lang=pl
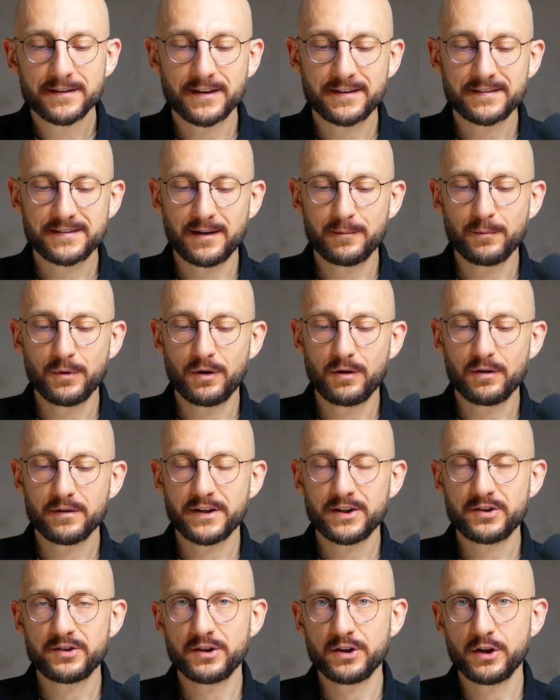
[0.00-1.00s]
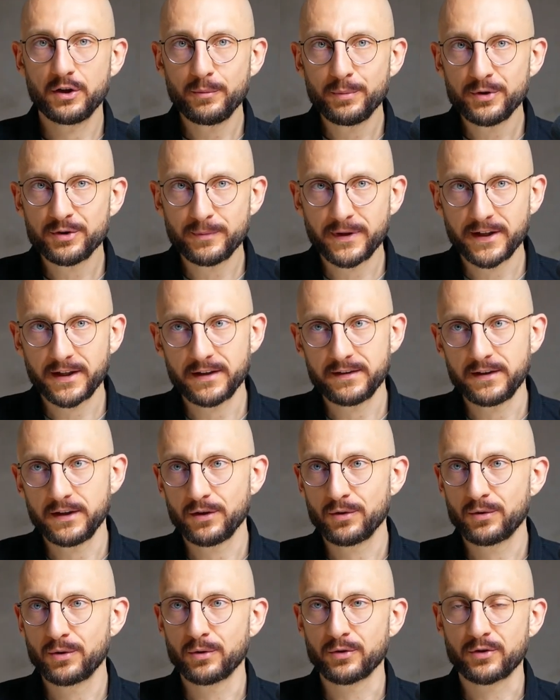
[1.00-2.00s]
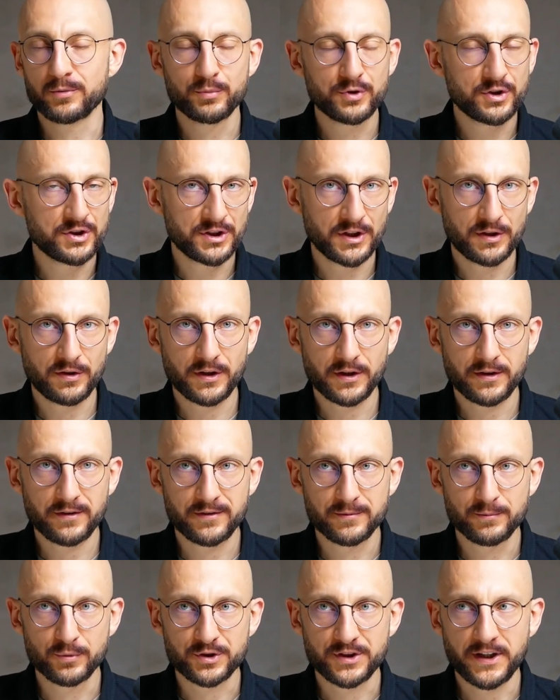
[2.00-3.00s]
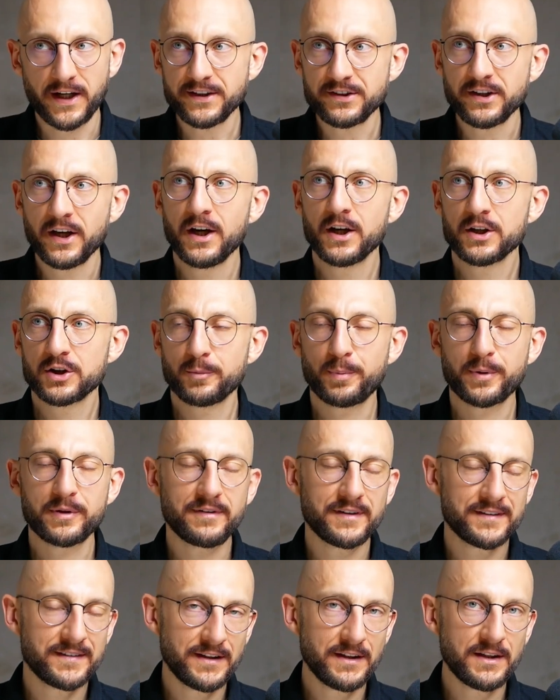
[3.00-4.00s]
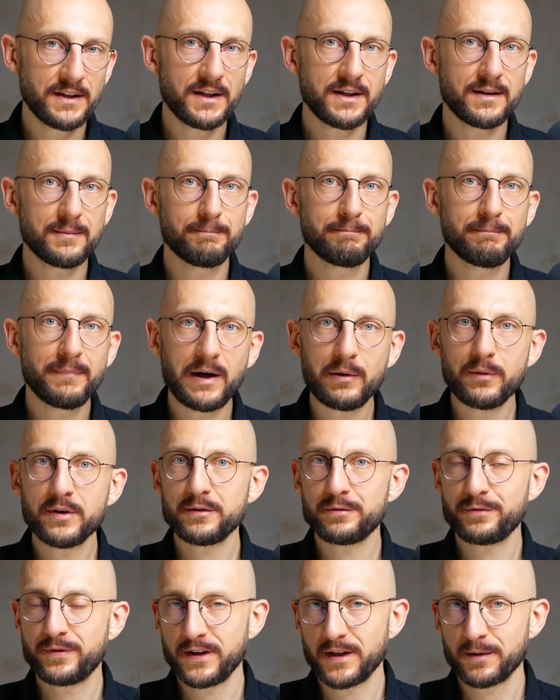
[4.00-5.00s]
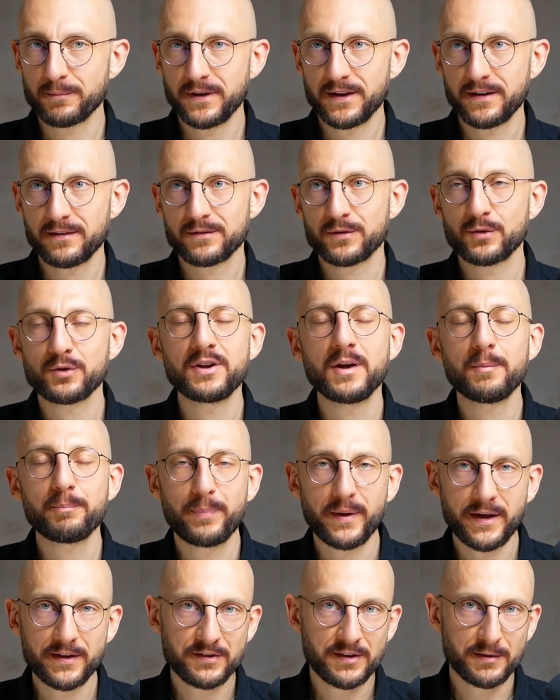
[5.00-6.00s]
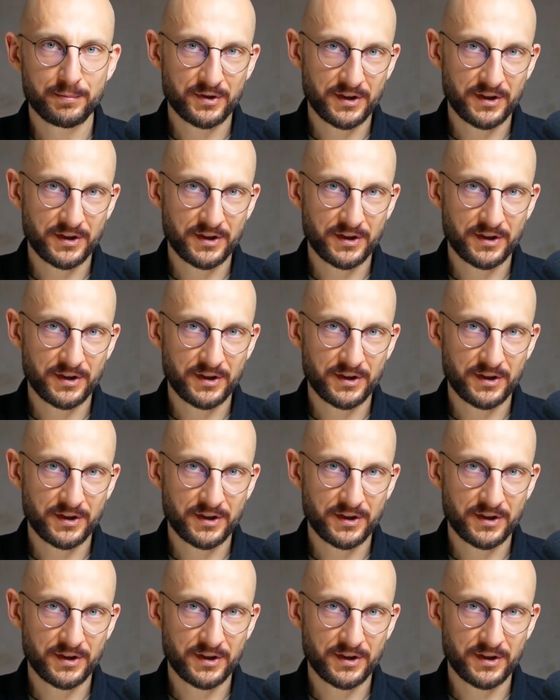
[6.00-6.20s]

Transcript: Tak samo, jeśli nie lubisz marketingu, musisz się do tego zmuszać, to prowadzenie małej firmy no nie będzie